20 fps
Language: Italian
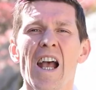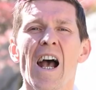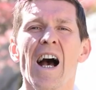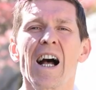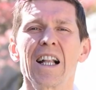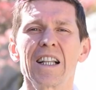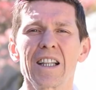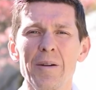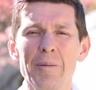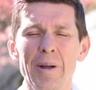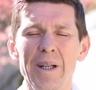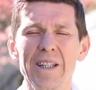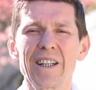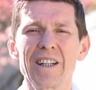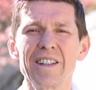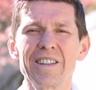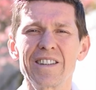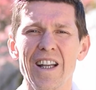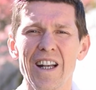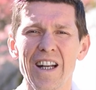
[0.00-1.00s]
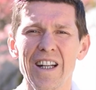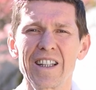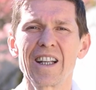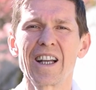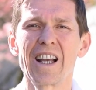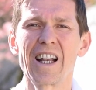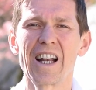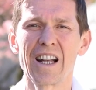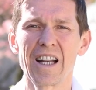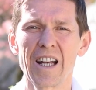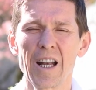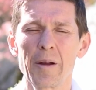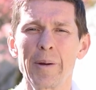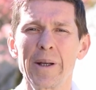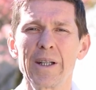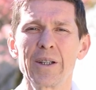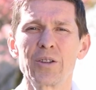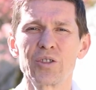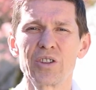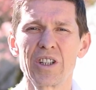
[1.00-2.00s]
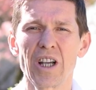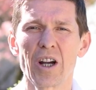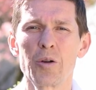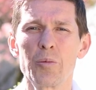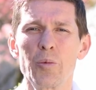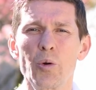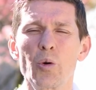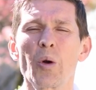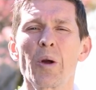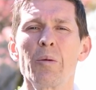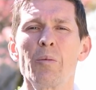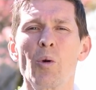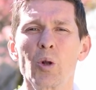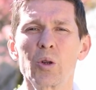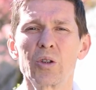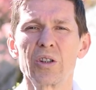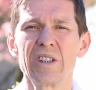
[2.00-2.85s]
altrimenti rischierete che l'allenamento sia comunque molto